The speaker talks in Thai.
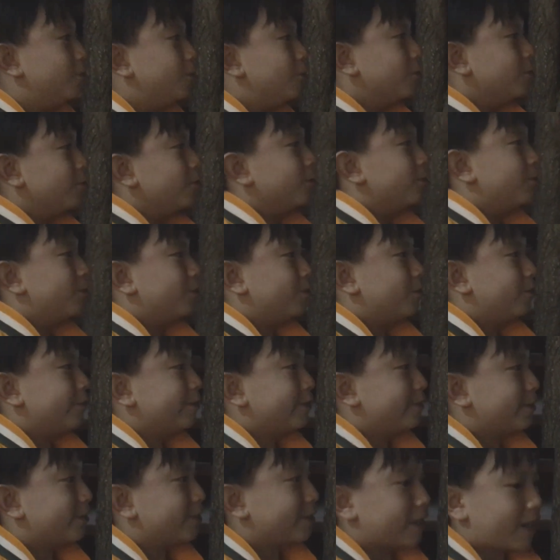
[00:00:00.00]
เพื่อมาเล่นงาน
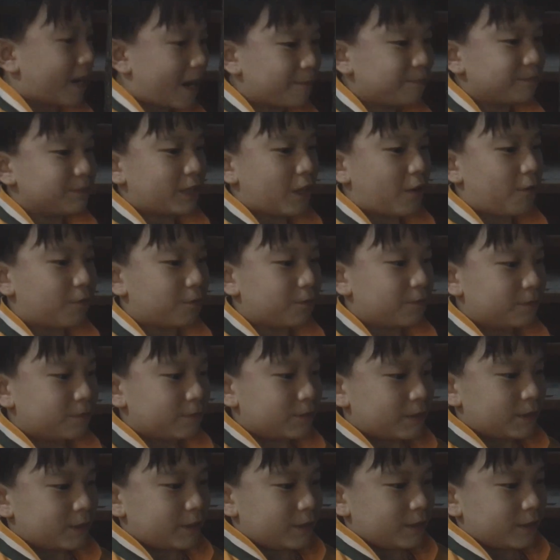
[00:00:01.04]
นี้ครับเมื่อกี้เล่นไป
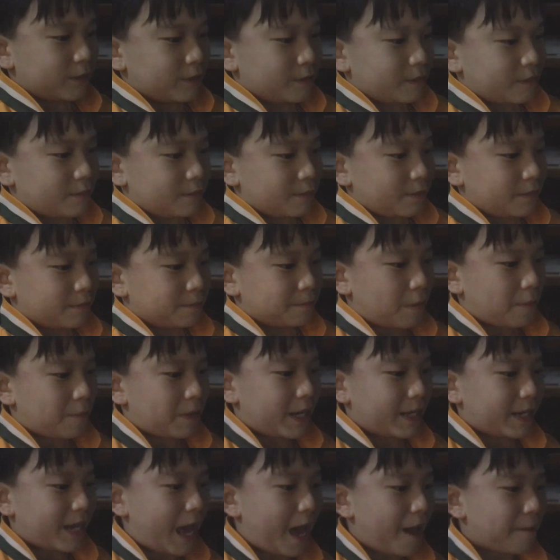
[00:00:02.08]
กี่ กี่เพลง ประ
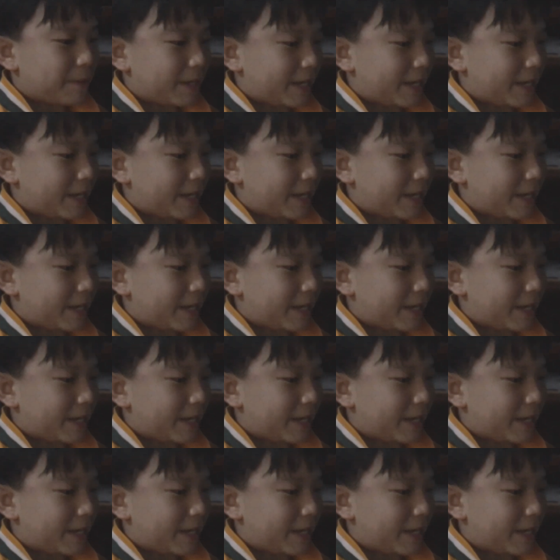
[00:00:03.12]
มาณ5